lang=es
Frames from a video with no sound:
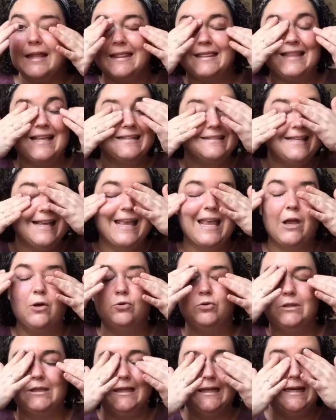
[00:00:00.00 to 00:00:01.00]
Desde que
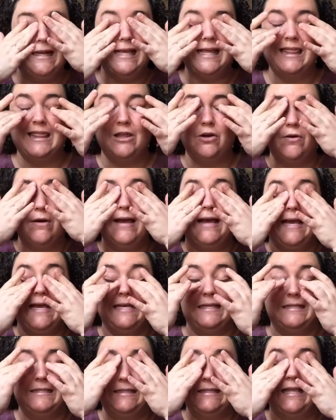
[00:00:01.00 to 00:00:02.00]
utilizo
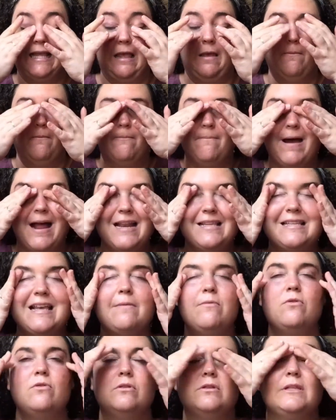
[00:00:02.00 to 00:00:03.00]
este
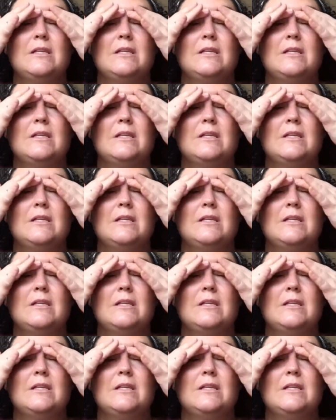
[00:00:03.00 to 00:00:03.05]
bálsamo,